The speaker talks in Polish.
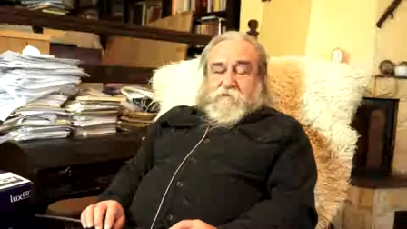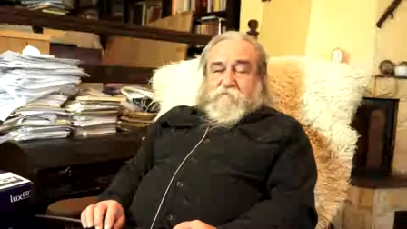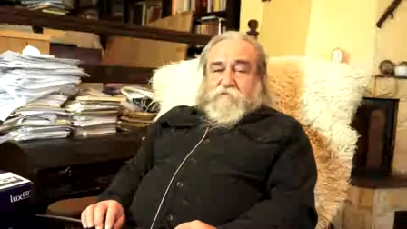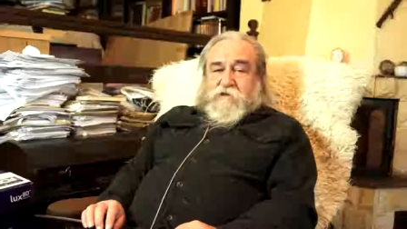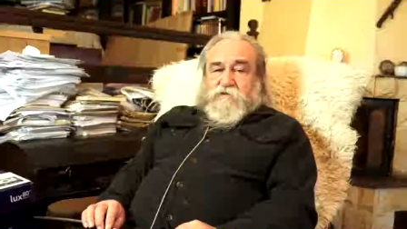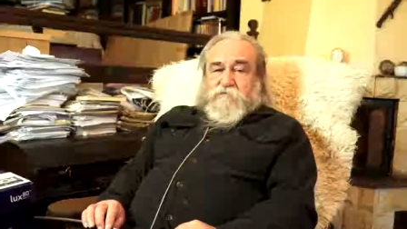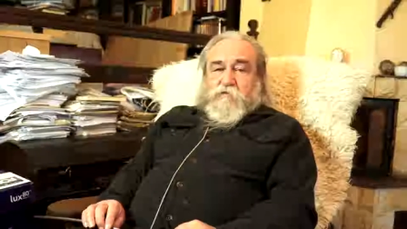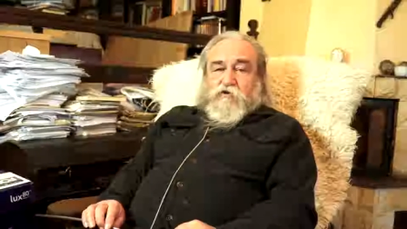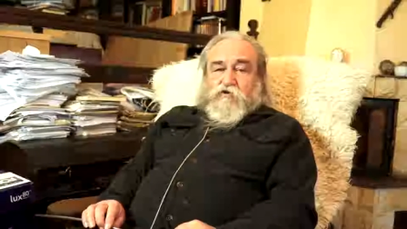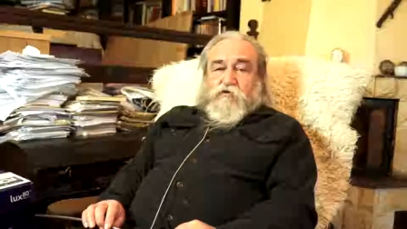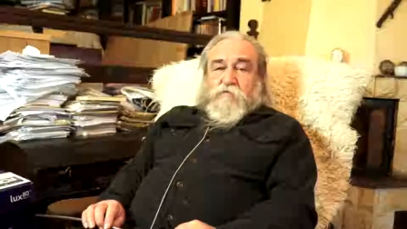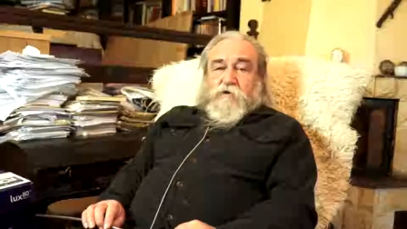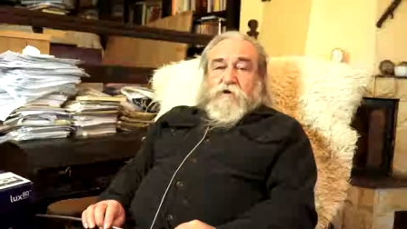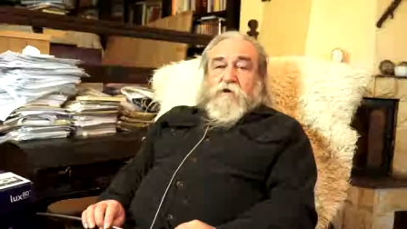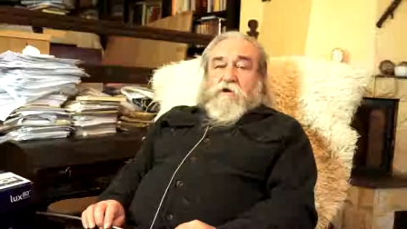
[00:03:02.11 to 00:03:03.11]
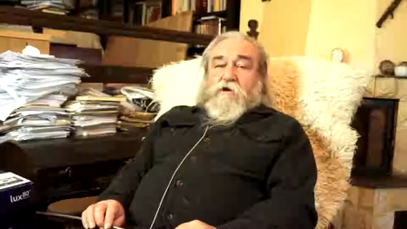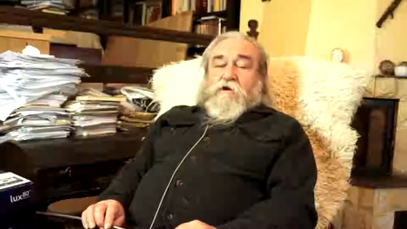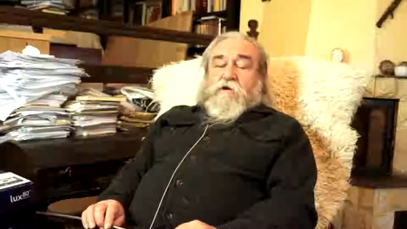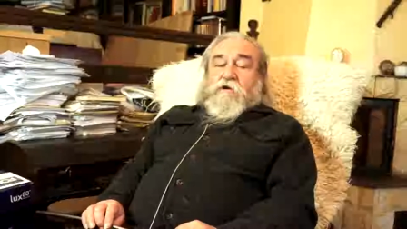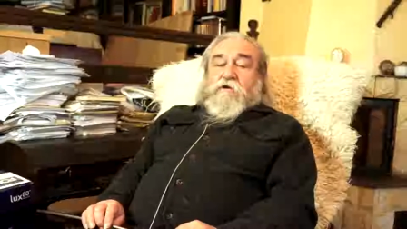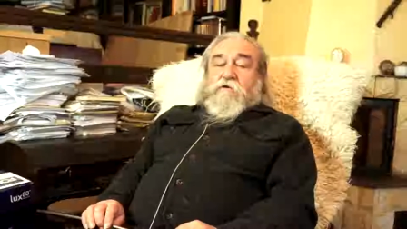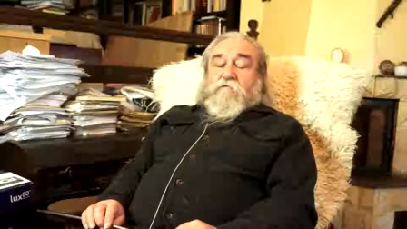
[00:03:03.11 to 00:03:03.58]
W ten sposób
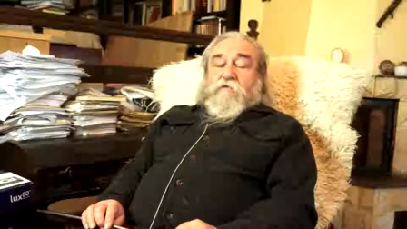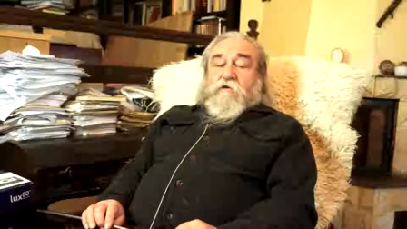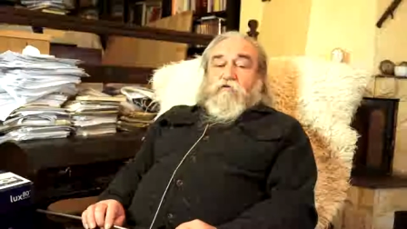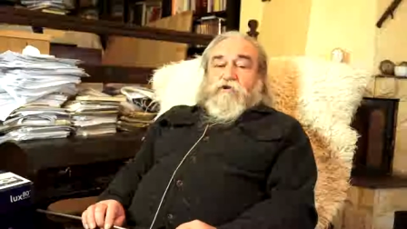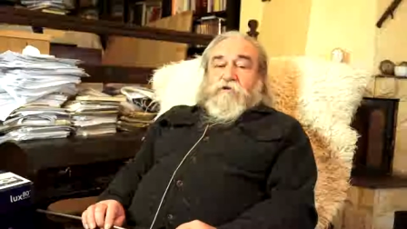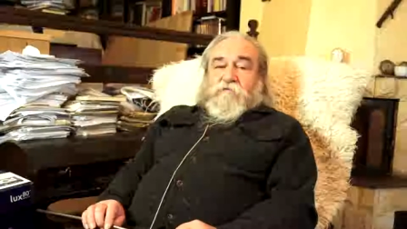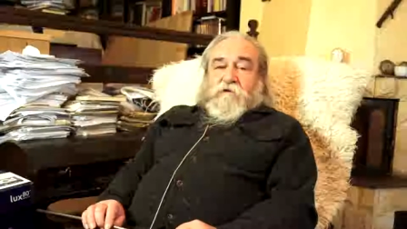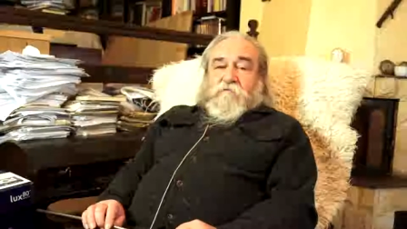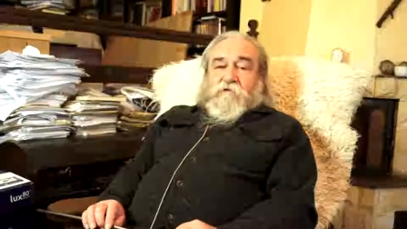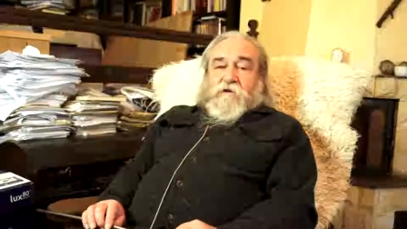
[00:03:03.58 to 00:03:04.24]
fałszywa